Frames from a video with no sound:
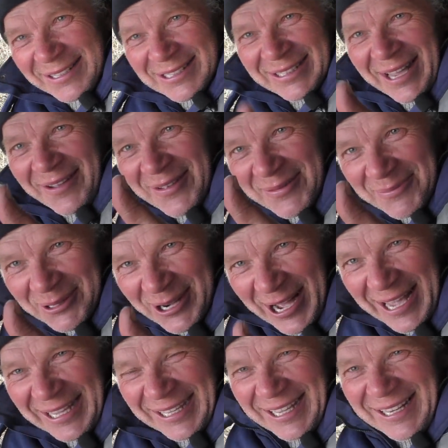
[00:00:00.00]
Ставим
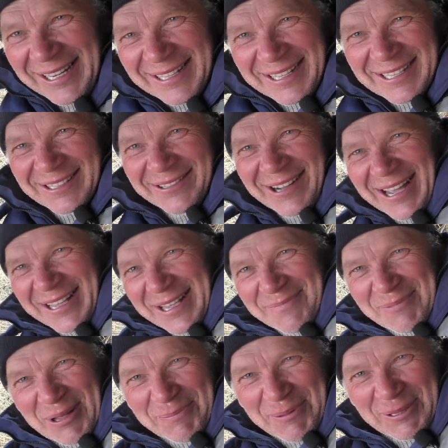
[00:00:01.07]
лайки или
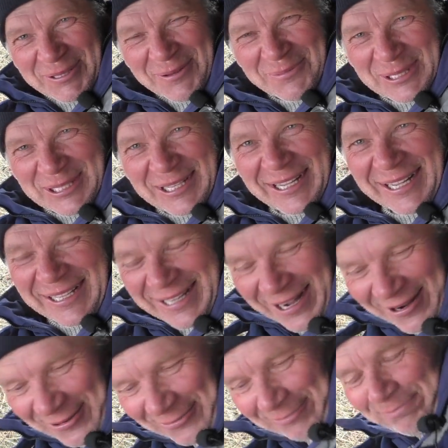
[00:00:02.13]
дизлайки, подписываемся на
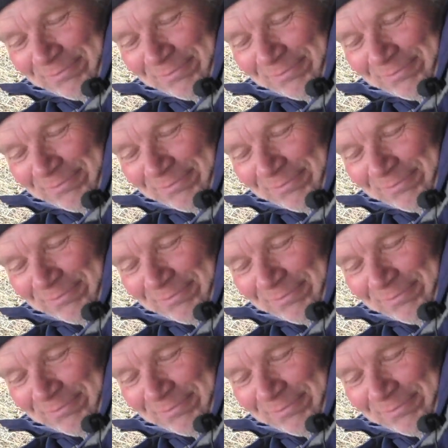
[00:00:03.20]
канал.